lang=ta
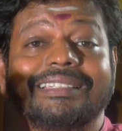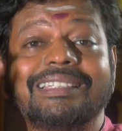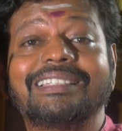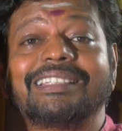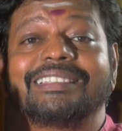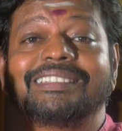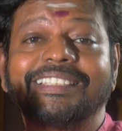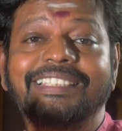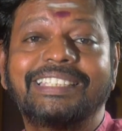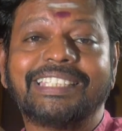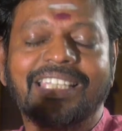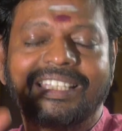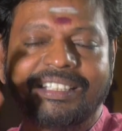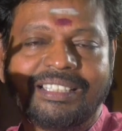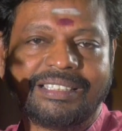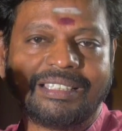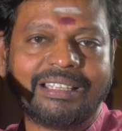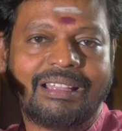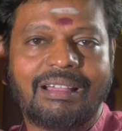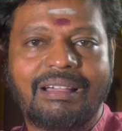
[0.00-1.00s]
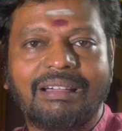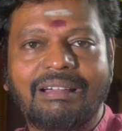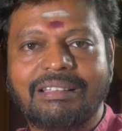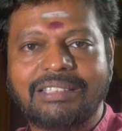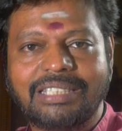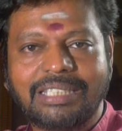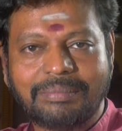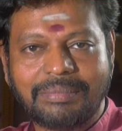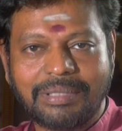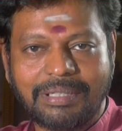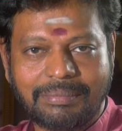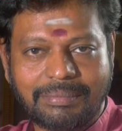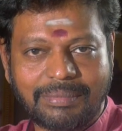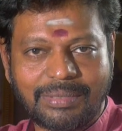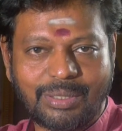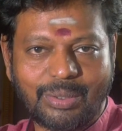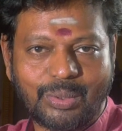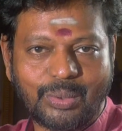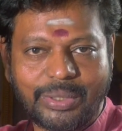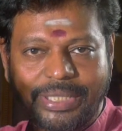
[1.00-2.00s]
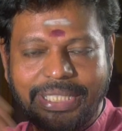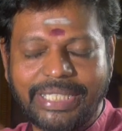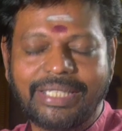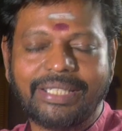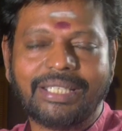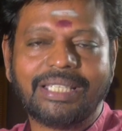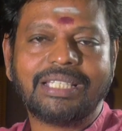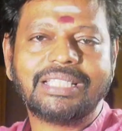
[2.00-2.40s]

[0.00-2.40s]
அதீத சக்தி அதனால ஆதி பிரம்ம லோகி